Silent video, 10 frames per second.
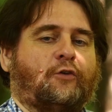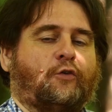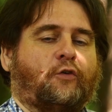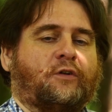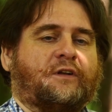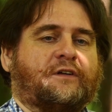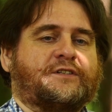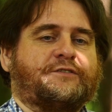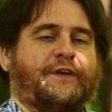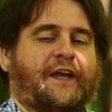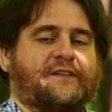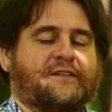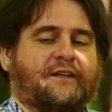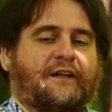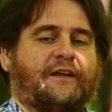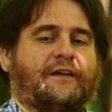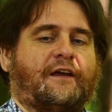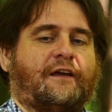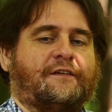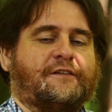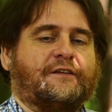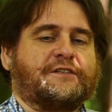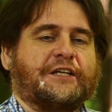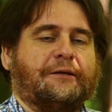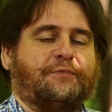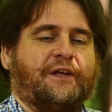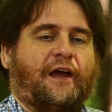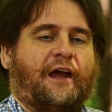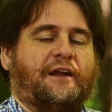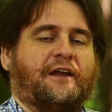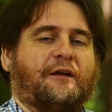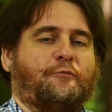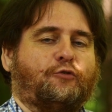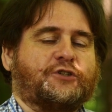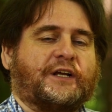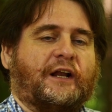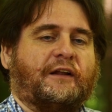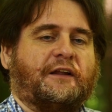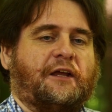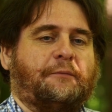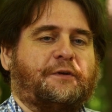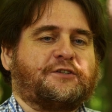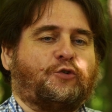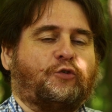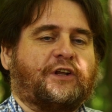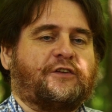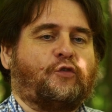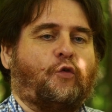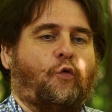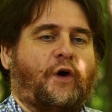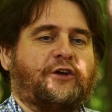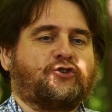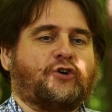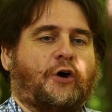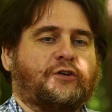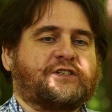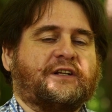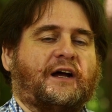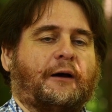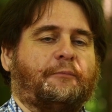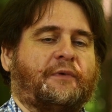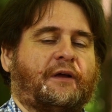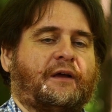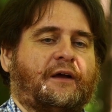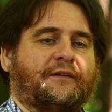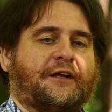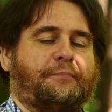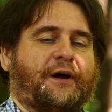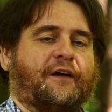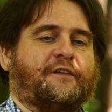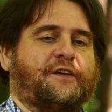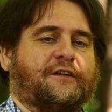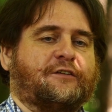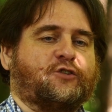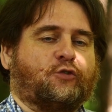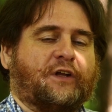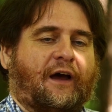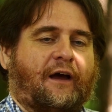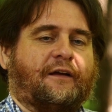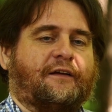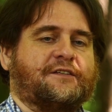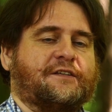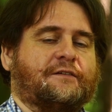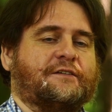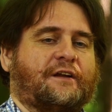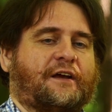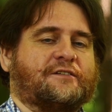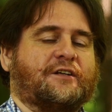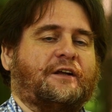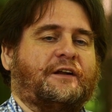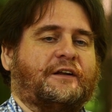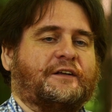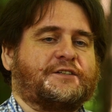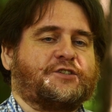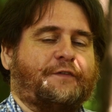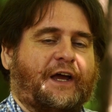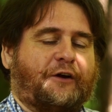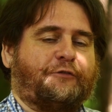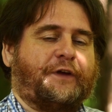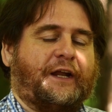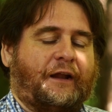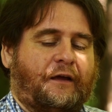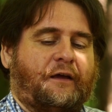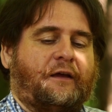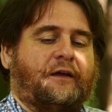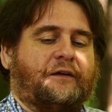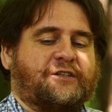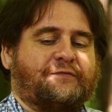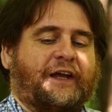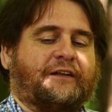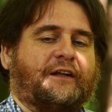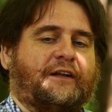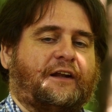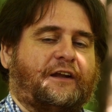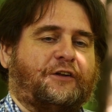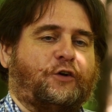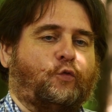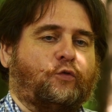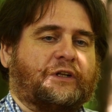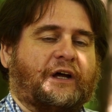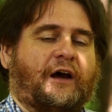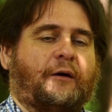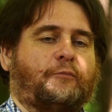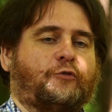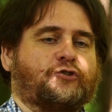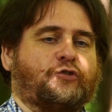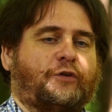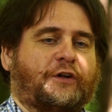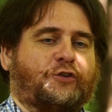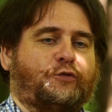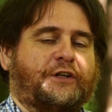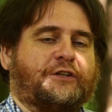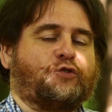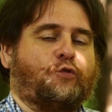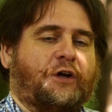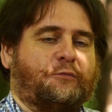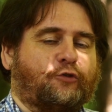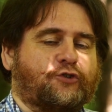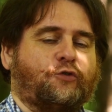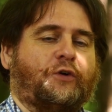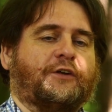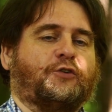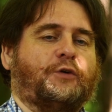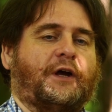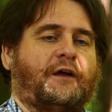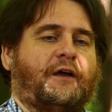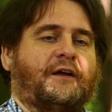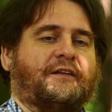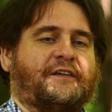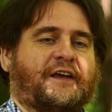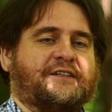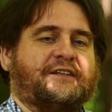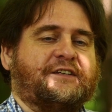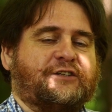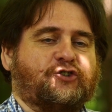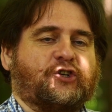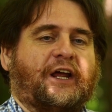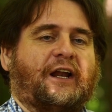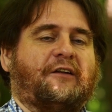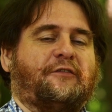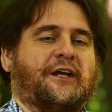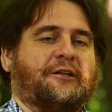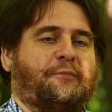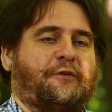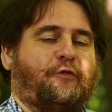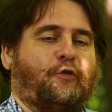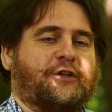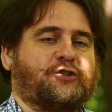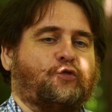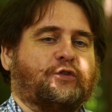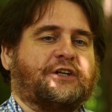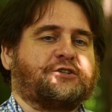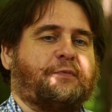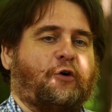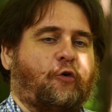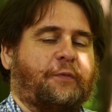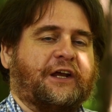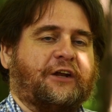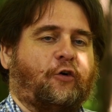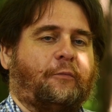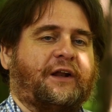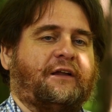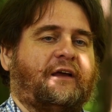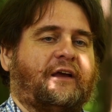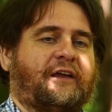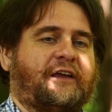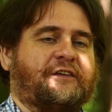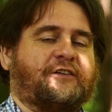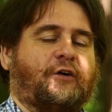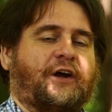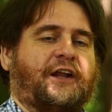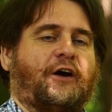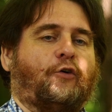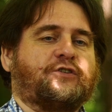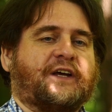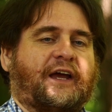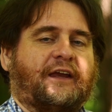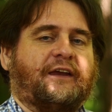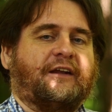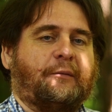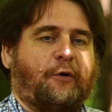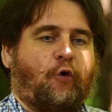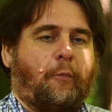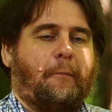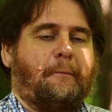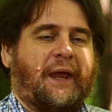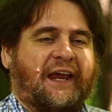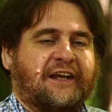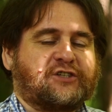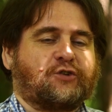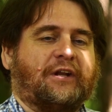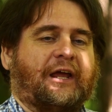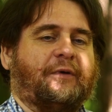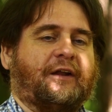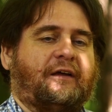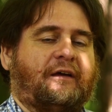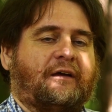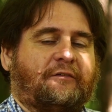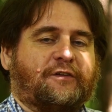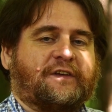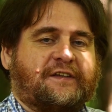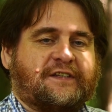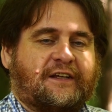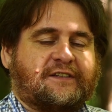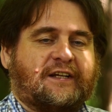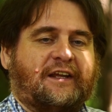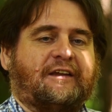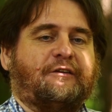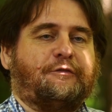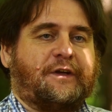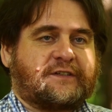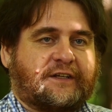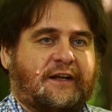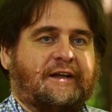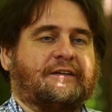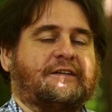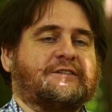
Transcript: Nun, das Wesentliche ist, es gibt hier einige Muskeln, die besonders hohe Chancen haben, den Parasiten zu tragen. Es ist in erster Linie das Zwerchfell, in zweiter Linie die Unterarmmuskulatur, die Zungenmuskulatur. Das heißt, diese Stellen werden bevorzugt als Probe genommen. Hier ist auch eine ausreichende Probenmenge zu nehmen, was gesetzlich festgelegt